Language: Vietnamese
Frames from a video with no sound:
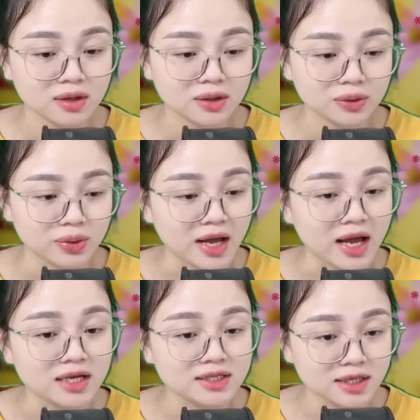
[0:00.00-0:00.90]
Tôi
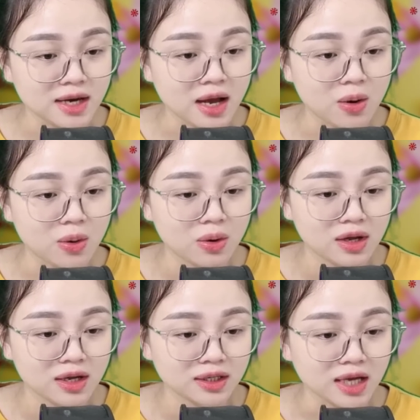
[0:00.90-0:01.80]
đã rất đau,
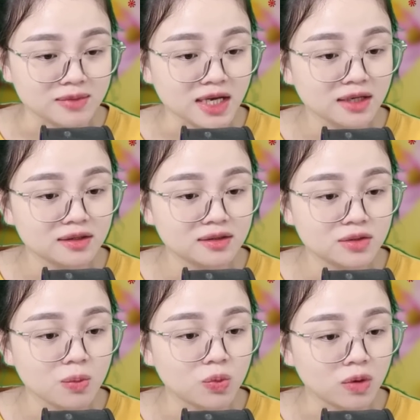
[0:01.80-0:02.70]
cảm giác như
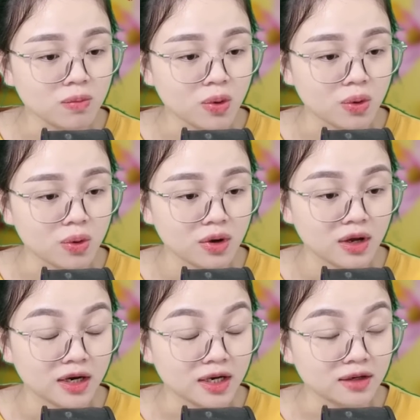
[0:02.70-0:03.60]
có búa bổ,
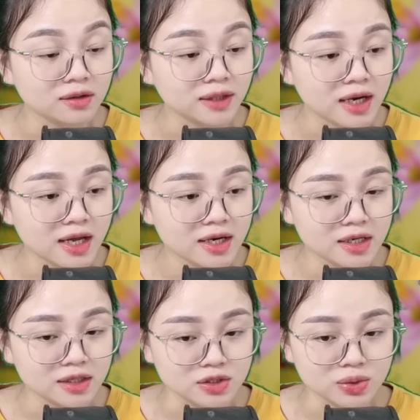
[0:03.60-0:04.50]
liền đưa tay lên
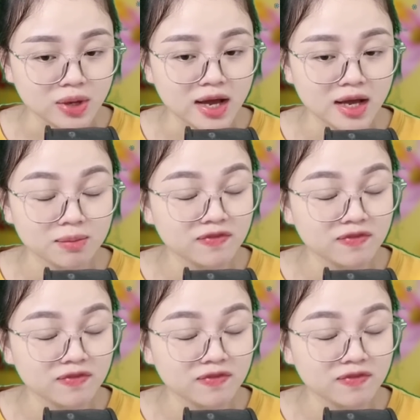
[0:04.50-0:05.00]
định xoa mới